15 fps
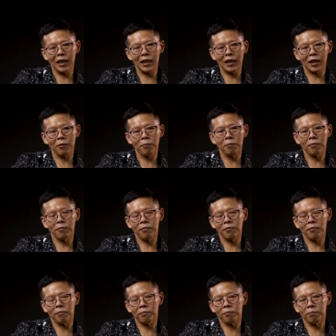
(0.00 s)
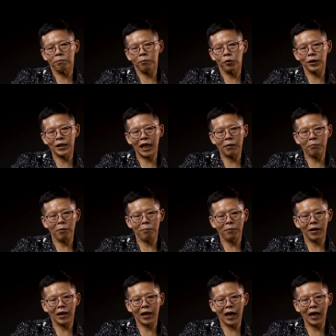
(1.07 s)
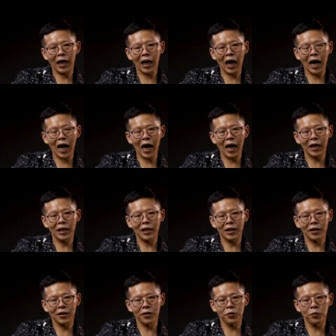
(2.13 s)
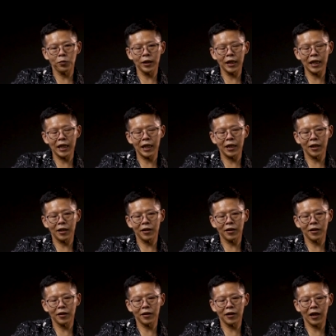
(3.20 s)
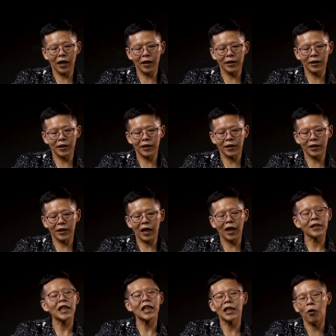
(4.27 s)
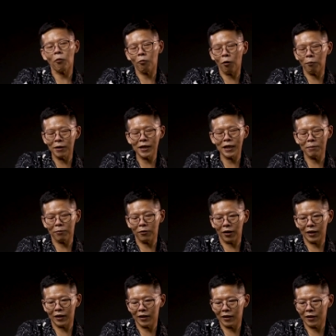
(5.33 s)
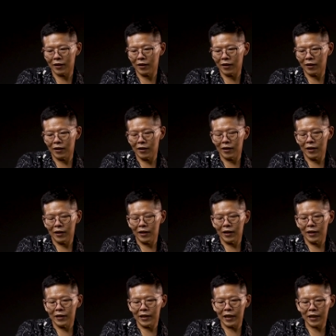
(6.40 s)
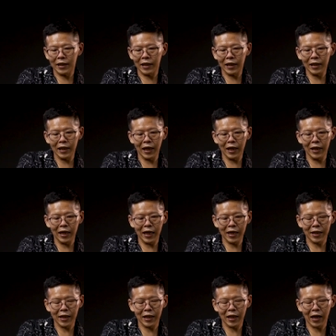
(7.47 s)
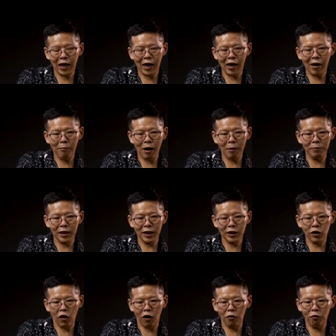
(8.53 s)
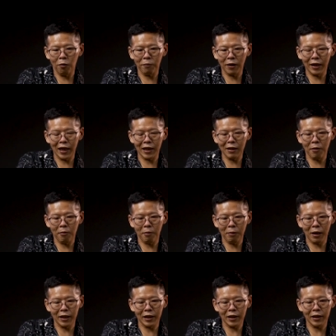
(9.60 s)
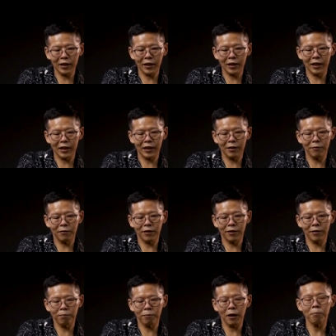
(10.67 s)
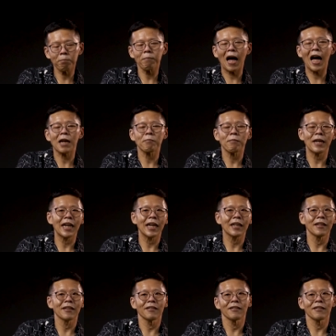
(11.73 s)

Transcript: นั่นอีกก็ โปรเจกต์แบบข้าง ๆ นู่นนี่อาตีกลมๆยี่สิบก่อนเทสเตอร์เนี่ยอัลบั้มหนึ่งสองรวมกันน่าจะประมาณ สักสักแปดเพลง